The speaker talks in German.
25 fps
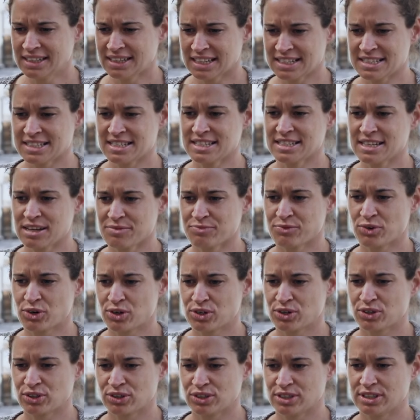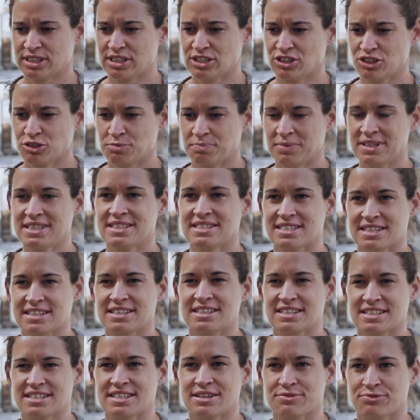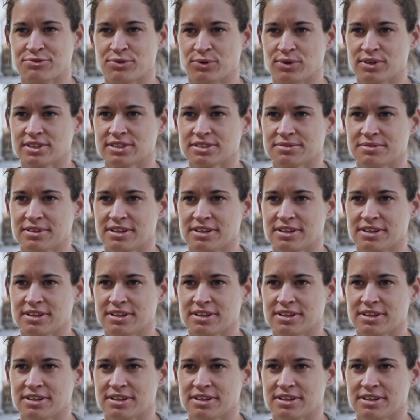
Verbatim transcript: Dass das einfach die Spitze des Erfolgs